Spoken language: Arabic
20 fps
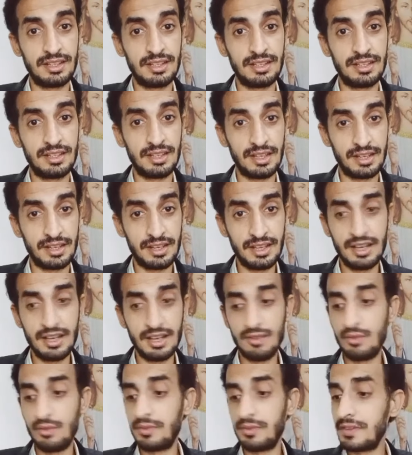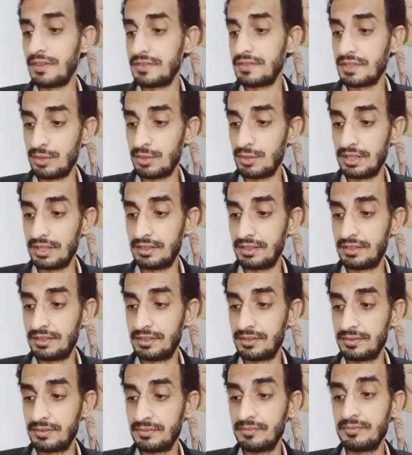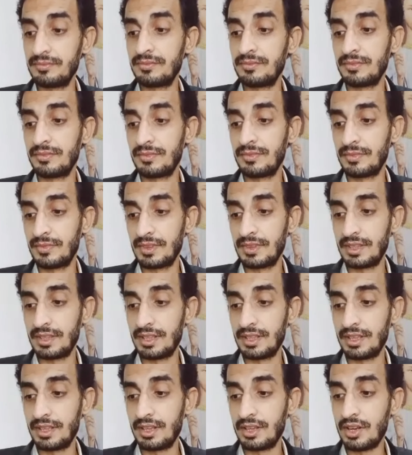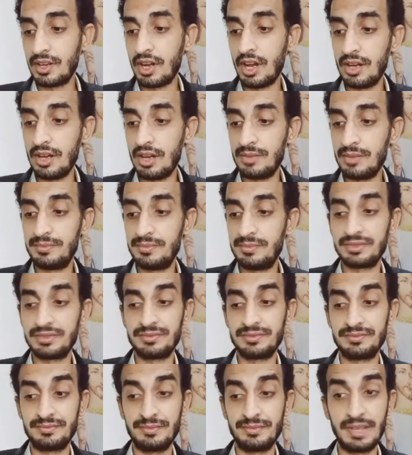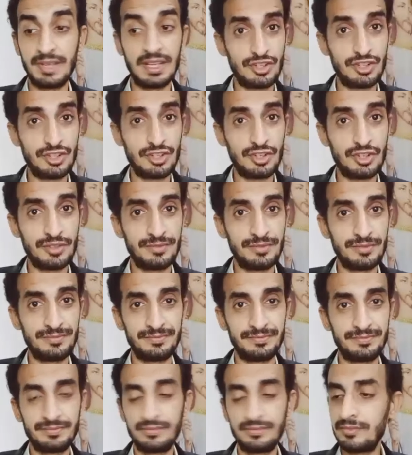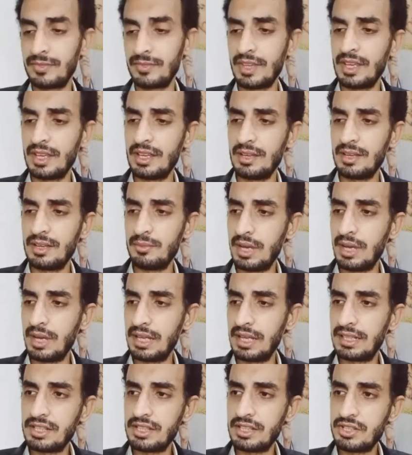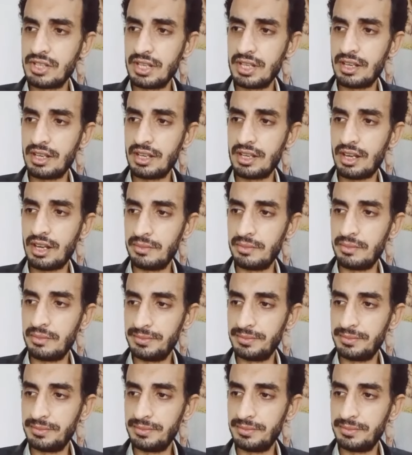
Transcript: أريحة وفي نفس الوقت رحاب ما هلكتش ما هلكتش ليه رحاب